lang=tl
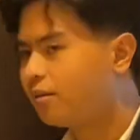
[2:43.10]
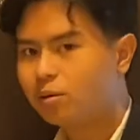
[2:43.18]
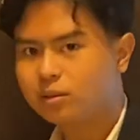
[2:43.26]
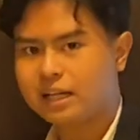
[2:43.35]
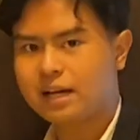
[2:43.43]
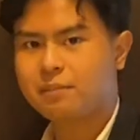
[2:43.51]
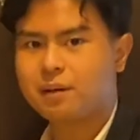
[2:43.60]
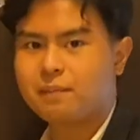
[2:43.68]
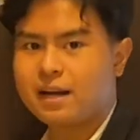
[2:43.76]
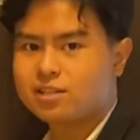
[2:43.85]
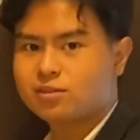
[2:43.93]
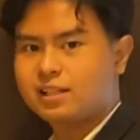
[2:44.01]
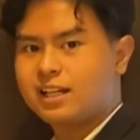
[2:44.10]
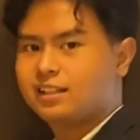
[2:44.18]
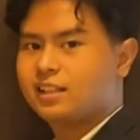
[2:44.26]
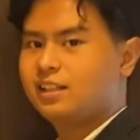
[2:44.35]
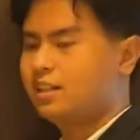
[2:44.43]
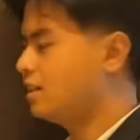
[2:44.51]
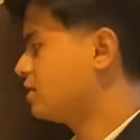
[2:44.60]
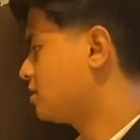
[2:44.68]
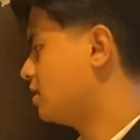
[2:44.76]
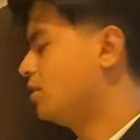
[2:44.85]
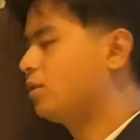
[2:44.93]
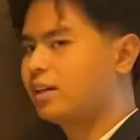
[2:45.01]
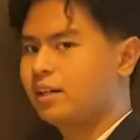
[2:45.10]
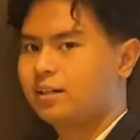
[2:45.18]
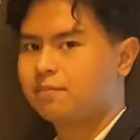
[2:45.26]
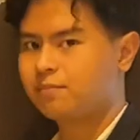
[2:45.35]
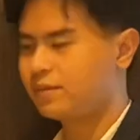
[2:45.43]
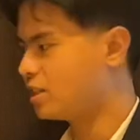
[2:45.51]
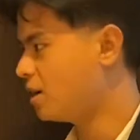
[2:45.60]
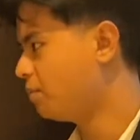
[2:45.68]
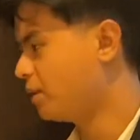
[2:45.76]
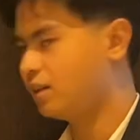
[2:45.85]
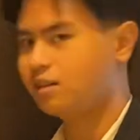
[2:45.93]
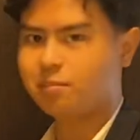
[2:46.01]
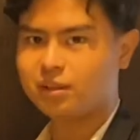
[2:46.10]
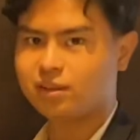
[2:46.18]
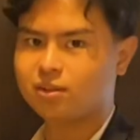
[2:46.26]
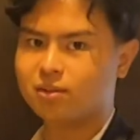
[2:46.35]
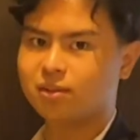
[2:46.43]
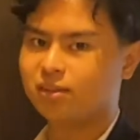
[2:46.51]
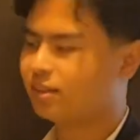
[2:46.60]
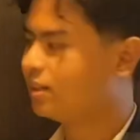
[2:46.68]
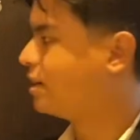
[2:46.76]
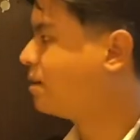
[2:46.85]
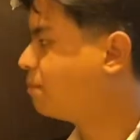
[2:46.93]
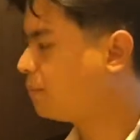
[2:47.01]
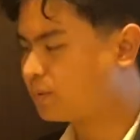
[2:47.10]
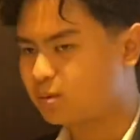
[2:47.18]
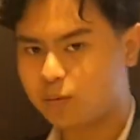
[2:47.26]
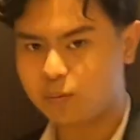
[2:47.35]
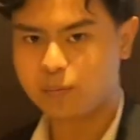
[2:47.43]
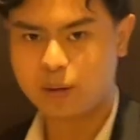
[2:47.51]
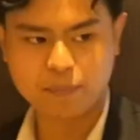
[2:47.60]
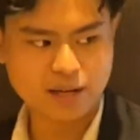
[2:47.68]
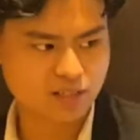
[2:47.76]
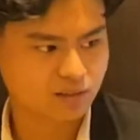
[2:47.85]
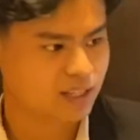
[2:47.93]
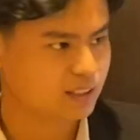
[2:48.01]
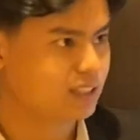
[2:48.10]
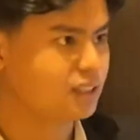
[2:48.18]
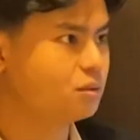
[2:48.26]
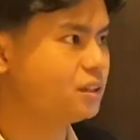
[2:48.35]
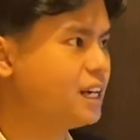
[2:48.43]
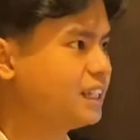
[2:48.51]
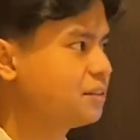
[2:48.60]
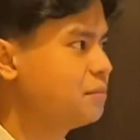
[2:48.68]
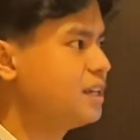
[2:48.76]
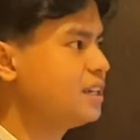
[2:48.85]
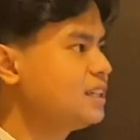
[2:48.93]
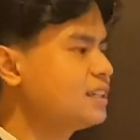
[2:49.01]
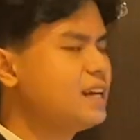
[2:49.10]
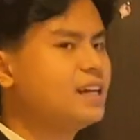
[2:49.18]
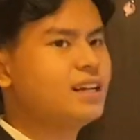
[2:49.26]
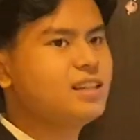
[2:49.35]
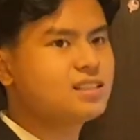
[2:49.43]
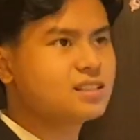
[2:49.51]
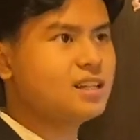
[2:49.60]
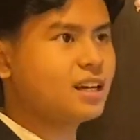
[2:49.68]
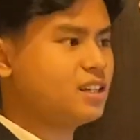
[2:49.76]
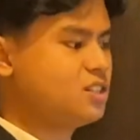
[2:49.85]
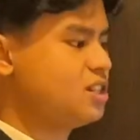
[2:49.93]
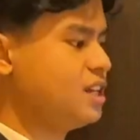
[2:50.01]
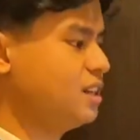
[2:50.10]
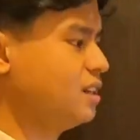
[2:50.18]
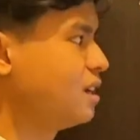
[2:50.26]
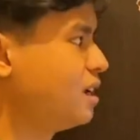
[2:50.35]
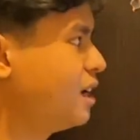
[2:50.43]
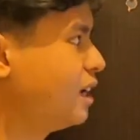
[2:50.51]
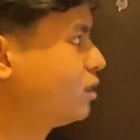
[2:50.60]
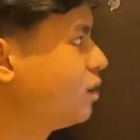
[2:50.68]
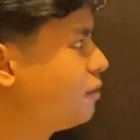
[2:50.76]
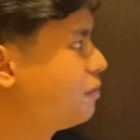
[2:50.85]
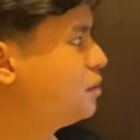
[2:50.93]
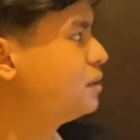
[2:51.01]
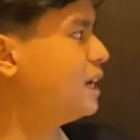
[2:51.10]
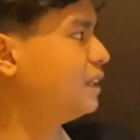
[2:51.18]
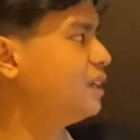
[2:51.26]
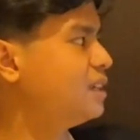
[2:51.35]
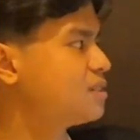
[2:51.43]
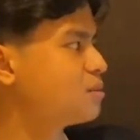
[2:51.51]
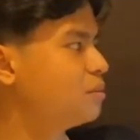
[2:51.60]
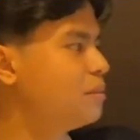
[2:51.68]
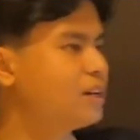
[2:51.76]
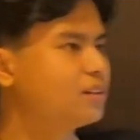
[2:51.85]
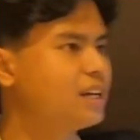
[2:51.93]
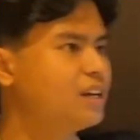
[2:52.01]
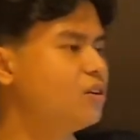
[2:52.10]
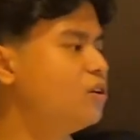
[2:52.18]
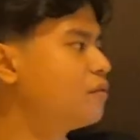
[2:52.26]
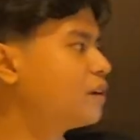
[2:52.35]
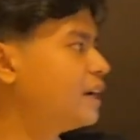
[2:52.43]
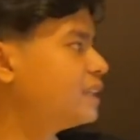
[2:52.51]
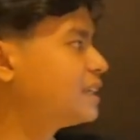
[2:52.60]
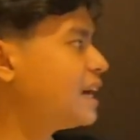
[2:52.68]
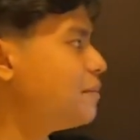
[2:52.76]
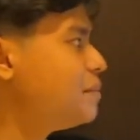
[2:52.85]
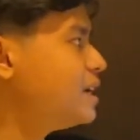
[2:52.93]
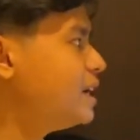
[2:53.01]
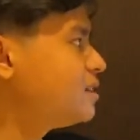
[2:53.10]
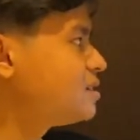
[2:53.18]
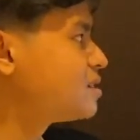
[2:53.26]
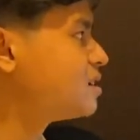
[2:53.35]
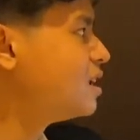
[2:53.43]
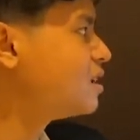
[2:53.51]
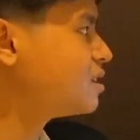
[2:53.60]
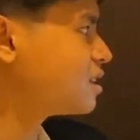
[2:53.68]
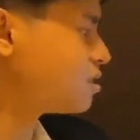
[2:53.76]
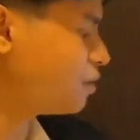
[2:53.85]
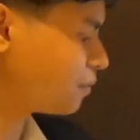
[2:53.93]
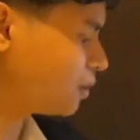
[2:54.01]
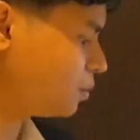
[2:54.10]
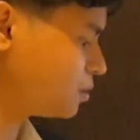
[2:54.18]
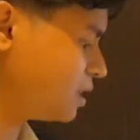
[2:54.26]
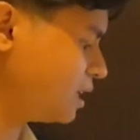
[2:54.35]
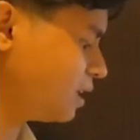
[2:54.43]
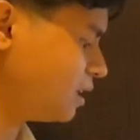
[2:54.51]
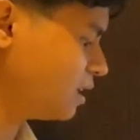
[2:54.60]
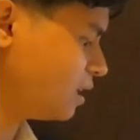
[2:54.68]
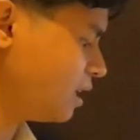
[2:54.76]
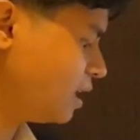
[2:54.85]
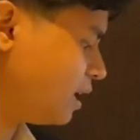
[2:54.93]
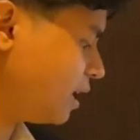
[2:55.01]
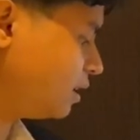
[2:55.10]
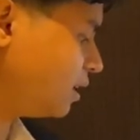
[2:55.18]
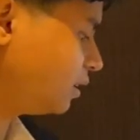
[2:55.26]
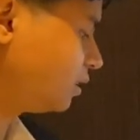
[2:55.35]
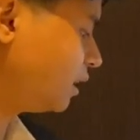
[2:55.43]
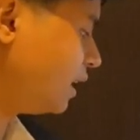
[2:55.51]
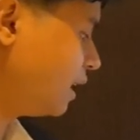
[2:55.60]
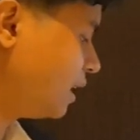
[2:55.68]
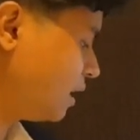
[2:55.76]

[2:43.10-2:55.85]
Una, pagpasok natin is the door. Siyempre, the pinto. So, pagpasok natin, una natin makikita is the kitchen. Ito ang view natin. So, meron tayo overhead cabinets na soft closing and under